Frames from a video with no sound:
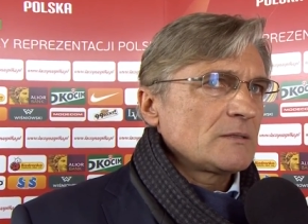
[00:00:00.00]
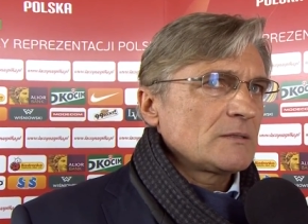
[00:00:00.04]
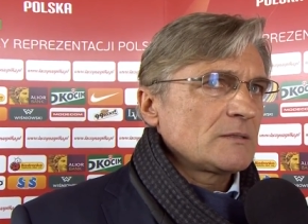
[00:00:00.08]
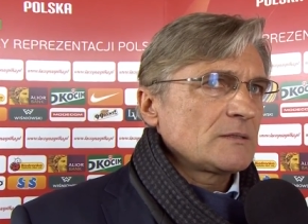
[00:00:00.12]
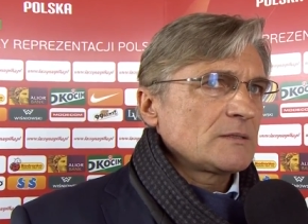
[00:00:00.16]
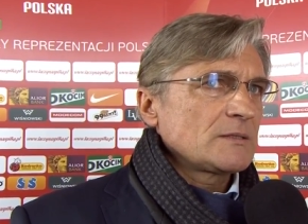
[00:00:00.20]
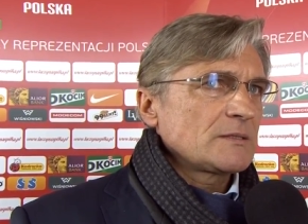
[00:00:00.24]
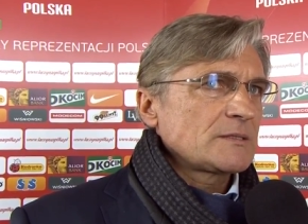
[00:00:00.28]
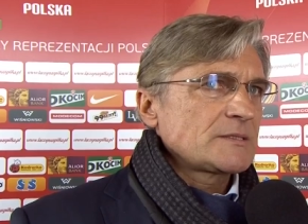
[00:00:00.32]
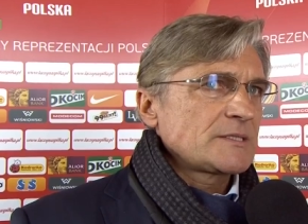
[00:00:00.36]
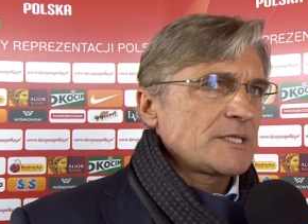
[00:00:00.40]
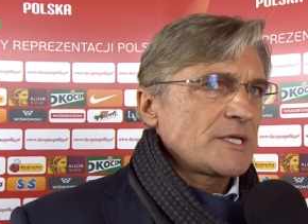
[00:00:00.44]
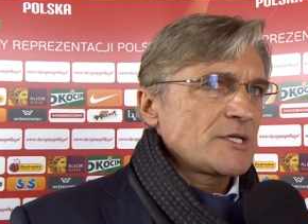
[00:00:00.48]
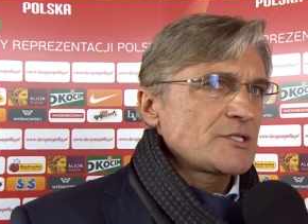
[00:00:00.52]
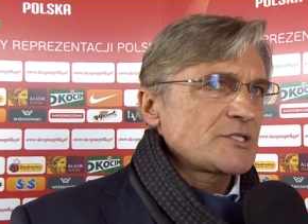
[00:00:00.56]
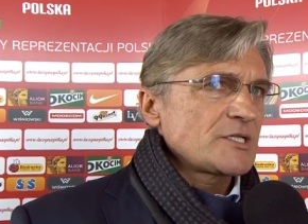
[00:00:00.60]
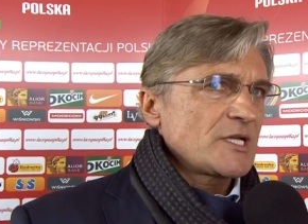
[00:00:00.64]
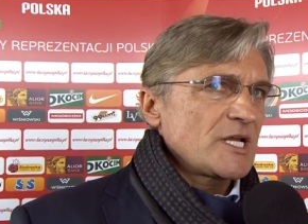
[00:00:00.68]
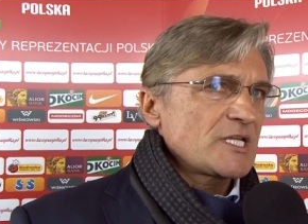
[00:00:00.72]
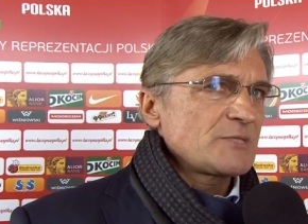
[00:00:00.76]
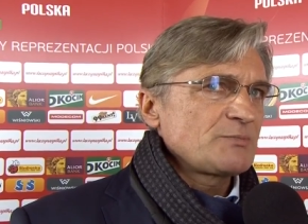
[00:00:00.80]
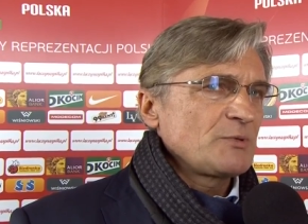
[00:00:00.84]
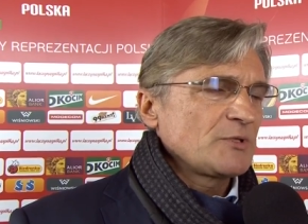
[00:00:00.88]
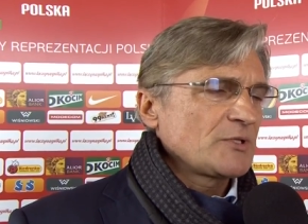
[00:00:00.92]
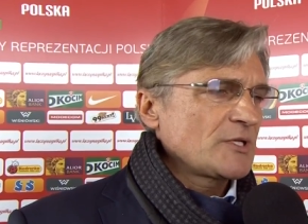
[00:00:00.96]
e, chcę
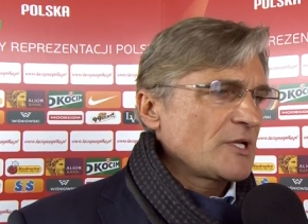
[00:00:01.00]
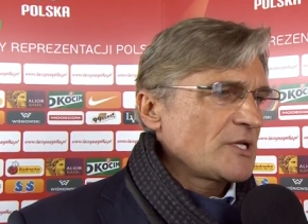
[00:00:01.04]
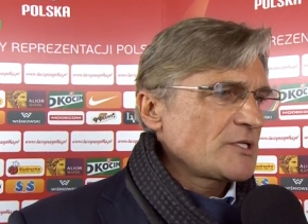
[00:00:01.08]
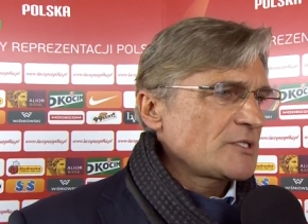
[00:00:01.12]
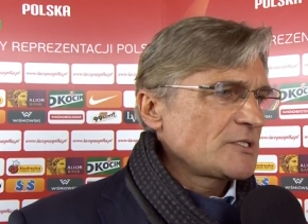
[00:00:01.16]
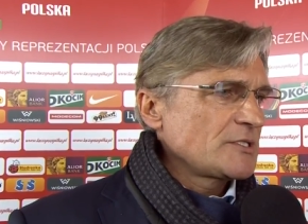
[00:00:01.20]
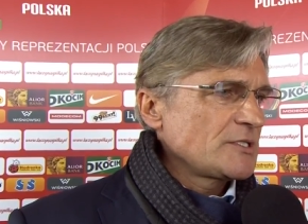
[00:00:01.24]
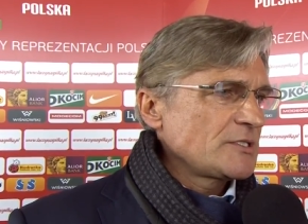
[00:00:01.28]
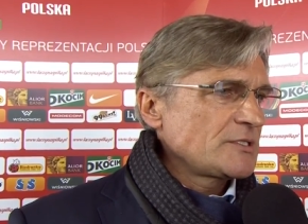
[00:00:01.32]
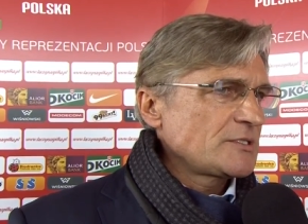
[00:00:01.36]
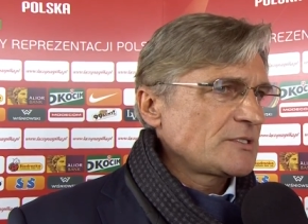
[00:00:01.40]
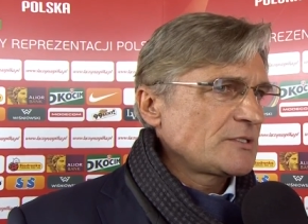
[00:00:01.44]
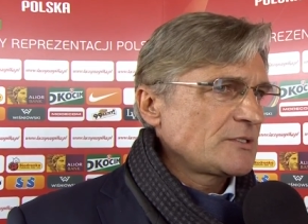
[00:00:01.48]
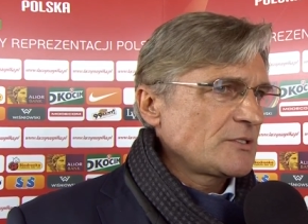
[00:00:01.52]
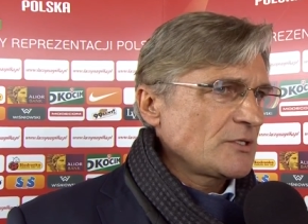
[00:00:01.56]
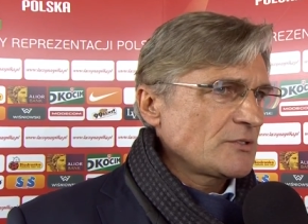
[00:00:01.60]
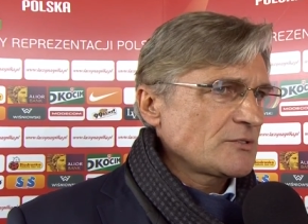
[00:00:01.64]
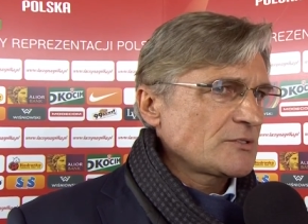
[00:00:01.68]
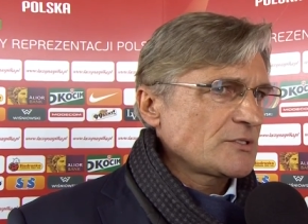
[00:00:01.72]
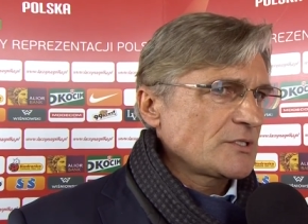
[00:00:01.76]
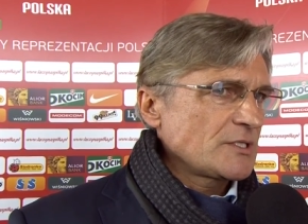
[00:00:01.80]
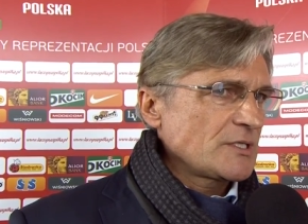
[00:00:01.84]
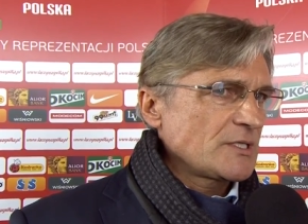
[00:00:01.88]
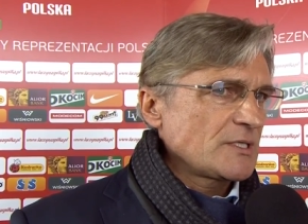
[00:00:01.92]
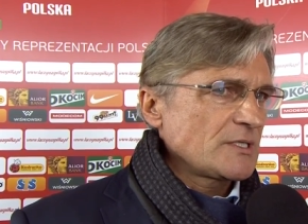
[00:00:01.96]
jeszcze raz podkreślić
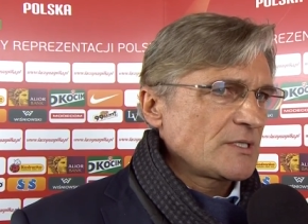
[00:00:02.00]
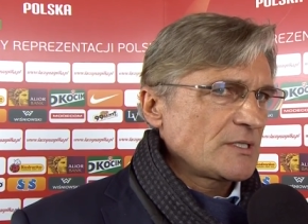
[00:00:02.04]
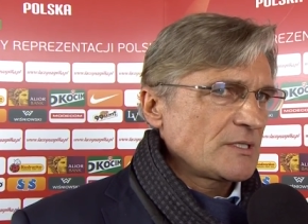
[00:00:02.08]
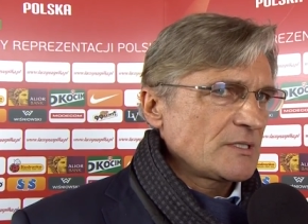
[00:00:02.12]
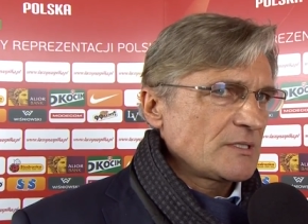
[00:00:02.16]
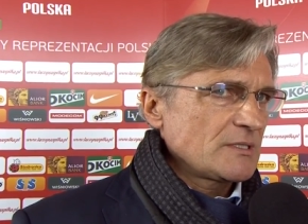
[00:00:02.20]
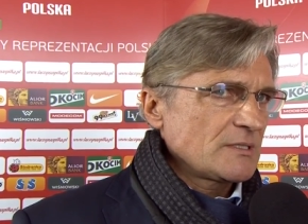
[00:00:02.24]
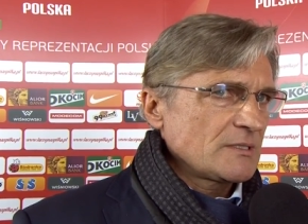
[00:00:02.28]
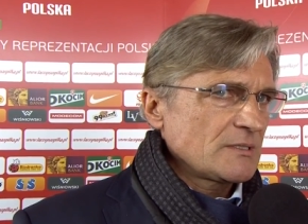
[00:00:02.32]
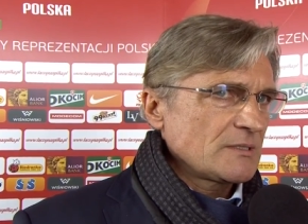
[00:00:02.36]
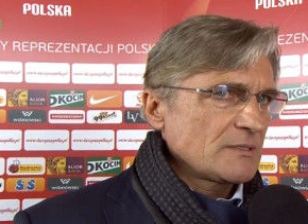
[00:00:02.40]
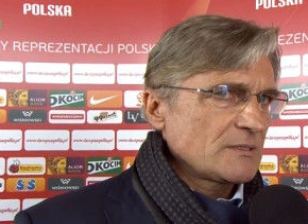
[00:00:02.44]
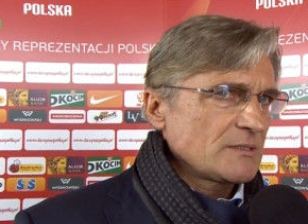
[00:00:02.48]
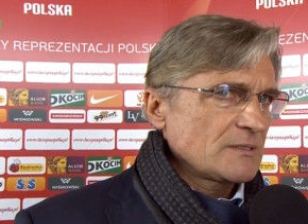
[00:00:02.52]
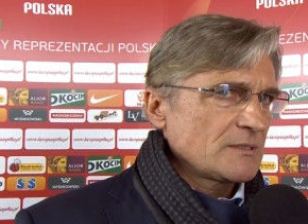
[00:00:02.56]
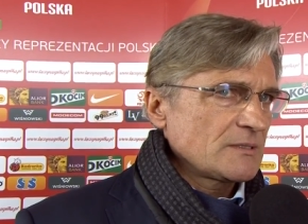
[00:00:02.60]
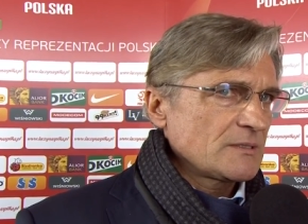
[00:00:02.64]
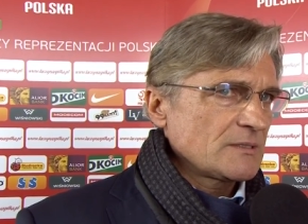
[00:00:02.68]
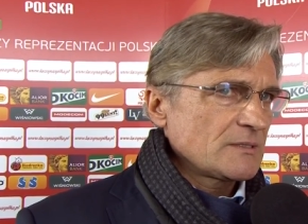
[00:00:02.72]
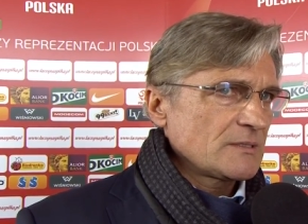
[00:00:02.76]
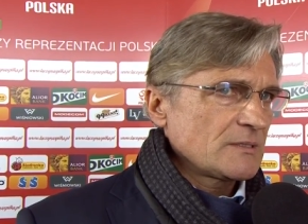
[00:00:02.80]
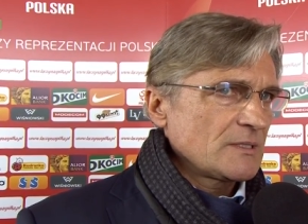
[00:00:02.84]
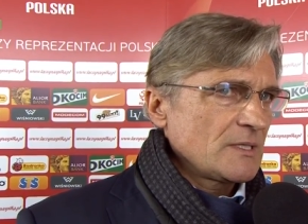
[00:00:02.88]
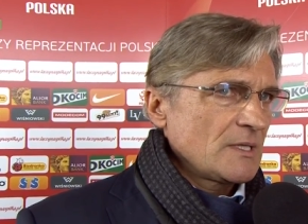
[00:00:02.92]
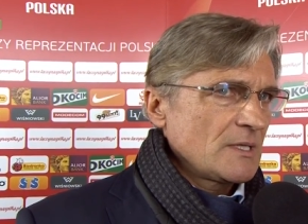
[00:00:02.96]
to, że
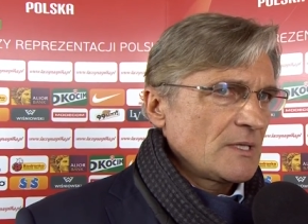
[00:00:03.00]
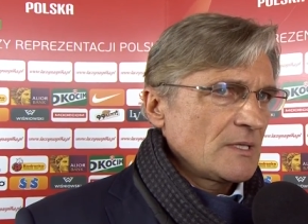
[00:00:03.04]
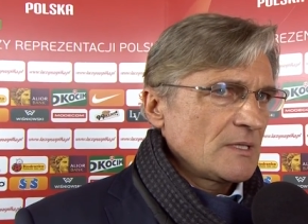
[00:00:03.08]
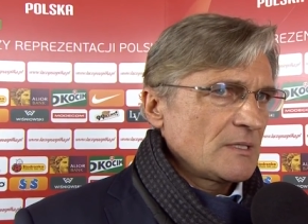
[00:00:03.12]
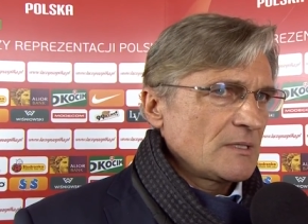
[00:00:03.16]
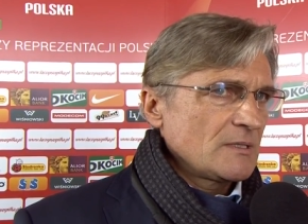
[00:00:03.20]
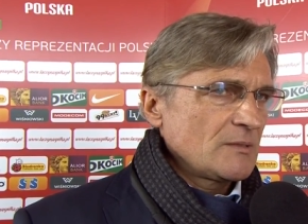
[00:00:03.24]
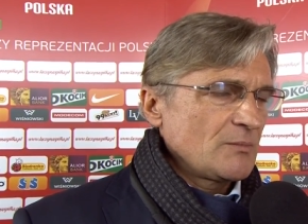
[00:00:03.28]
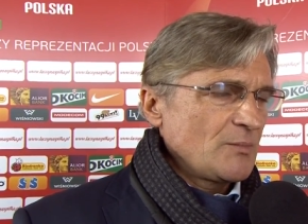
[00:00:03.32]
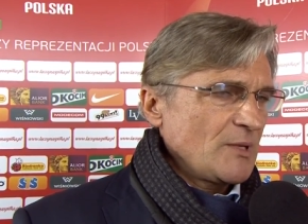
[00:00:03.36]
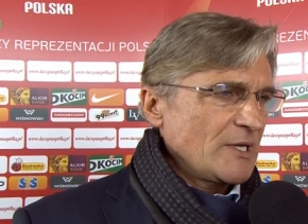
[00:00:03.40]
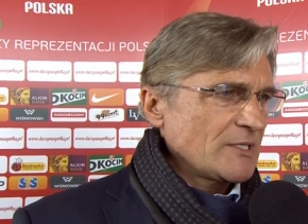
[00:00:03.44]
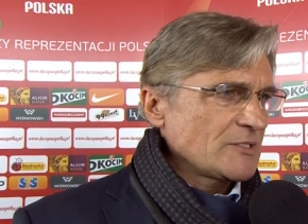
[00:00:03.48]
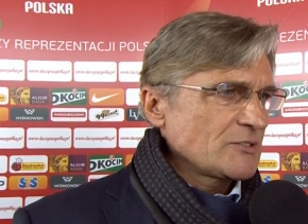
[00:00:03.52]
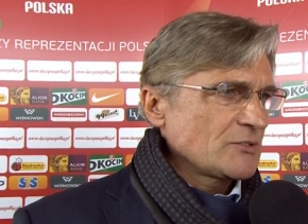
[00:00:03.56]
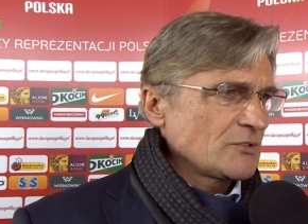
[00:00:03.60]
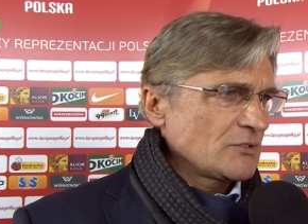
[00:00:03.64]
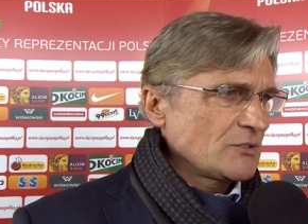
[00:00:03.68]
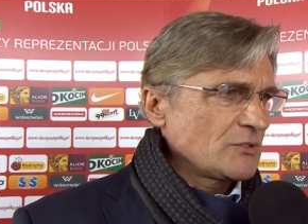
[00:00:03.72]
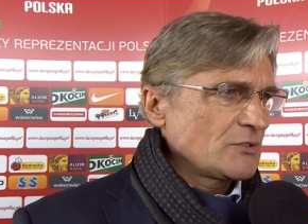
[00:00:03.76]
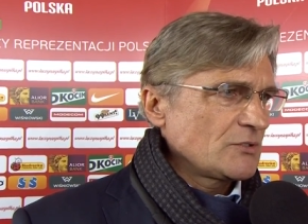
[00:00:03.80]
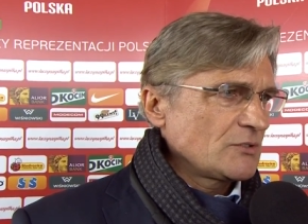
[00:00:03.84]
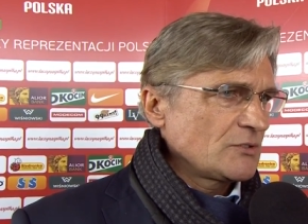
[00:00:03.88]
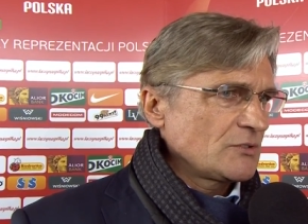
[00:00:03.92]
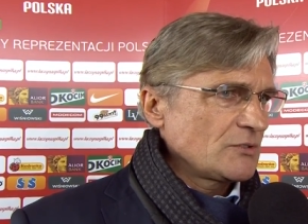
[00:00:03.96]

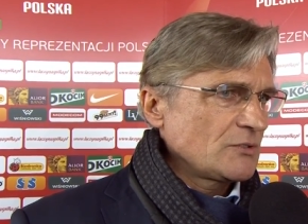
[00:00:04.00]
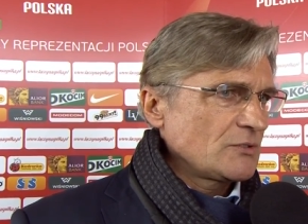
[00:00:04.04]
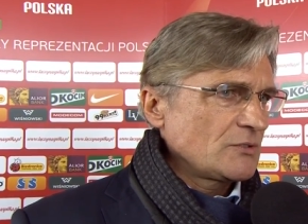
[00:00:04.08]
bardzo